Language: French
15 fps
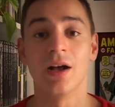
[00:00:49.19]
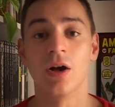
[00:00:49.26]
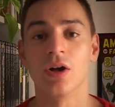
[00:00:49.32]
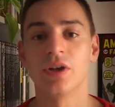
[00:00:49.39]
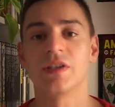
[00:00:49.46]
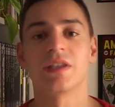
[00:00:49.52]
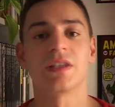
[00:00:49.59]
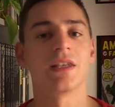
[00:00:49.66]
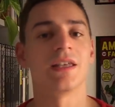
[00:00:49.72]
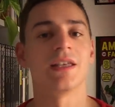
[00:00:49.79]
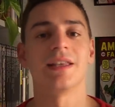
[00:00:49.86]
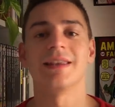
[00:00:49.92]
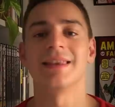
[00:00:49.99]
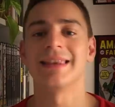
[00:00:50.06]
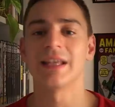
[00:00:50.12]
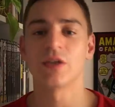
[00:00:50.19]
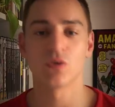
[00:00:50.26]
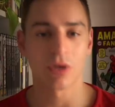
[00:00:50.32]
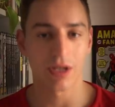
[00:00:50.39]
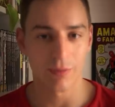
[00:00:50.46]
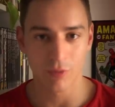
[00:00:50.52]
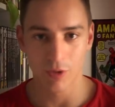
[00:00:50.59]
euh, qui est
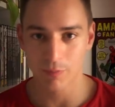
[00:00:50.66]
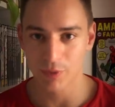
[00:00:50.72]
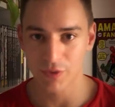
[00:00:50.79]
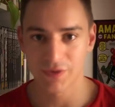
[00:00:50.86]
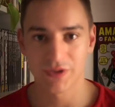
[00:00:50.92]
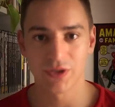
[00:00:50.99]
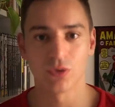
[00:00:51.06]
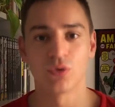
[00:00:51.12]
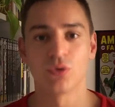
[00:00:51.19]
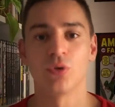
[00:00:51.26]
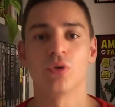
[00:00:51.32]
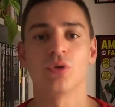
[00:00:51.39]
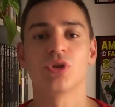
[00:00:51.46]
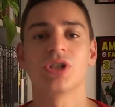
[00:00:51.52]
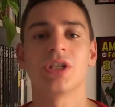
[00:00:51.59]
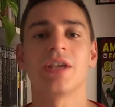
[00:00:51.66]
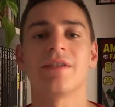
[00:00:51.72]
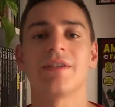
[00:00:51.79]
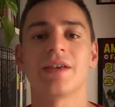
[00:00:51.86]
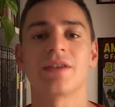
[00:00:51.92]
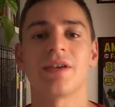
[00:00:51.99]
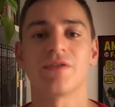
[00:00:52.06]
naturel pensé en duologie
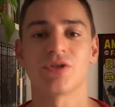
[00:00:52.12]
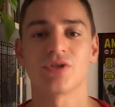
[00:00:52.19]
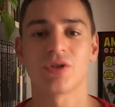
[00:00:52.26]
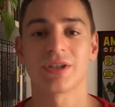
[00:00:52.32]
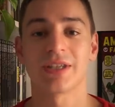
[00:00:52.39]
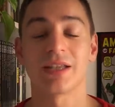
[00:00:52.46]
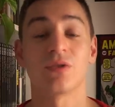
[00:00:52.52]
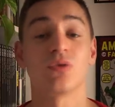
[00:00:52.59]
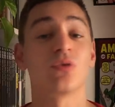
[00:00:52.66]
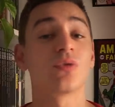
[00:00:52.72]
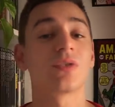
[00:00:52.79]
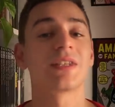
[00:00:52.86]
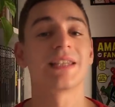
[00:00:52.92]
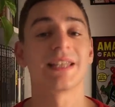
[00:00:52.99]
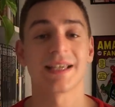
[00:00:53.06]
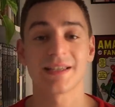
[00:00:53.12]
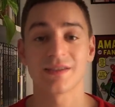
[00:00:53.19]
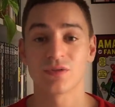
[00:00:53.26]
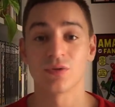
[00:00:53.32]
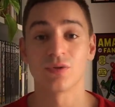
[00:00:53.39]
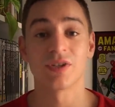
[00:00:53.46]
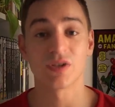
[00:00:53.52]
avec Avenger 4, donc qui
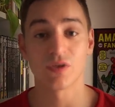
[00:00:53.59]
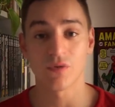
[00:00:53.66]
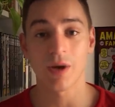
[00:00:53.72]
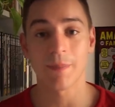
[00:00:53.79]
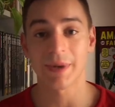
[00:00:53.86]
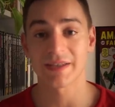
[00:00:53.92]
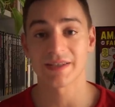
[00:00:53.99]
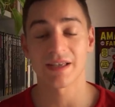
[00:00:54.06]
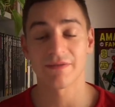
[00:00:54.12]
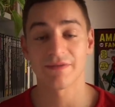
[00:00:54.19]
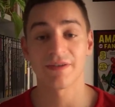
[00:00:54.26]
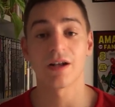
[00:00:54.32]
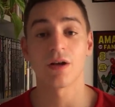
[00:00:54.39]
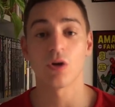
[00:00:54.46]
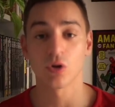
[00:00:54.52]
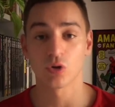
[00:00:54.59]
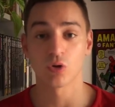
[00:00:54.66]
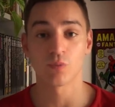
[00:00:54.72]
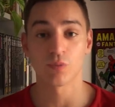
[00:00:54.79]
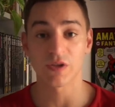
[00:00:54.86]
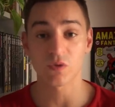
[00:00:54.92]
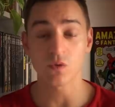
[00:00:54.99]
risque de décevoir par sa fin en queue
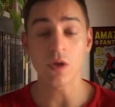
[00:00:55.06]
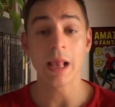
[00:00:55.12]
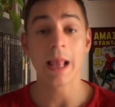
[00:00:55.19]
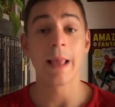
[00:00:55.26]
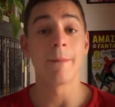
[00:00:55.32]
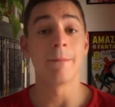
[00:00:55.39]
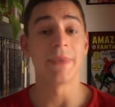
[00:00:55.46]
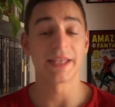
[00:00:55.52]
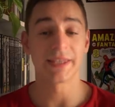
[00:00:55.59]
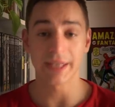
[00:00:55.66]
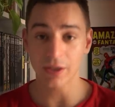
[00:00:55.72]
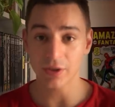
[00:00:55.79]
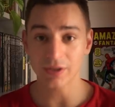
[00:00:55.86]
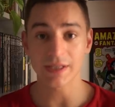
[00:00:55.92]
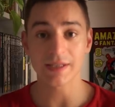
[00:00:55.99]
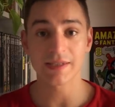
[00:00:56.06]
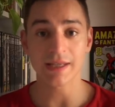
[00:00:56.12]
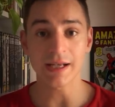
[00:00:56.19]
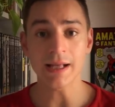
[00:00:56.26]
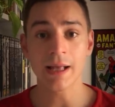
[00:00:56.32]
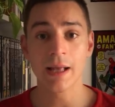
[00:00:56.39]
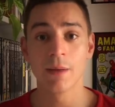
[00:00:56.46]
de poisson, mais qui à côté de
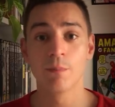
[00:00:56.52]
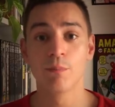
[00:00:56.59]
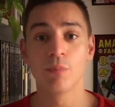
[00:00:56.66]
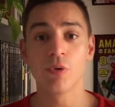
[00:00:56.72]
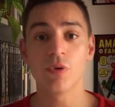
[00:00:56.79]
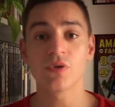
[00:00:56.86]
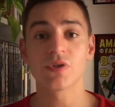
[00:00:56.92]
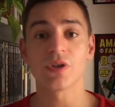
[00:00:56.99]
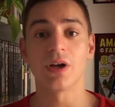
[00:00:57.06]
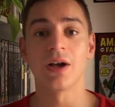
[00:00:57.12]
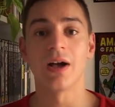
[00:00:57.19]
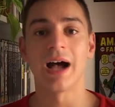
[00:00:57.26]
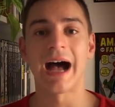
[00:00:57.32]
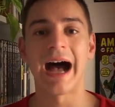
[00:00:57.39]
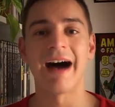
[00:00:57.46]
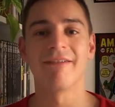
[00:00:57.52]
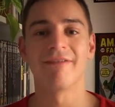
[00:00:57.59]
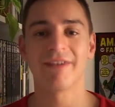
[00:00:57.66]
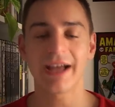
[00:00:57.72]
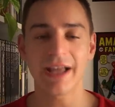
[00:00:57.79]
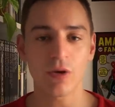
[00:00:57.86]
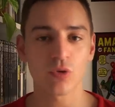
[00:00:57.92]
ça pose euh, un
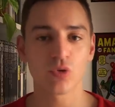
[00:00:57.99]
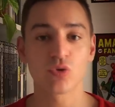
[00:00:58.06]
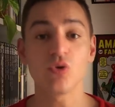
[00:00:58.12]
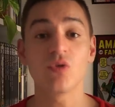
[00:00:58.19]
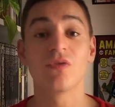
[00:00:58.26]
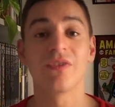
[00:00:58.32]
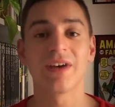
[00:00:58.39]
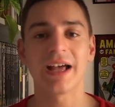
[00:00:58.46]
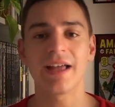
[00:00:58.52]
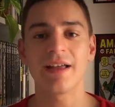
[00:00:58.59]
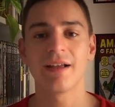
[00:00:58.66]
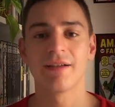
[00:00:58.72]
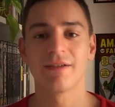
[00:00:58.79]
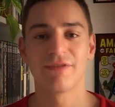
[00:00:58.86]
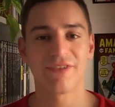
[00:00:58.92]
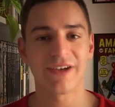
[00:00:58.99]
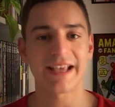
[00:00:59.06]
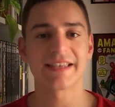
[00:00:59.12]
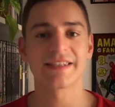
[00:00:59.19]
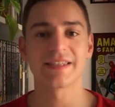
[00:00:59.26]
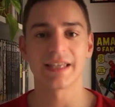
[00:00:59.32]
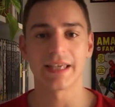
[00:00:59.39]
vrai enjeu, une vraie
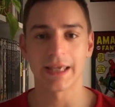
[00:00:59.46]
fresque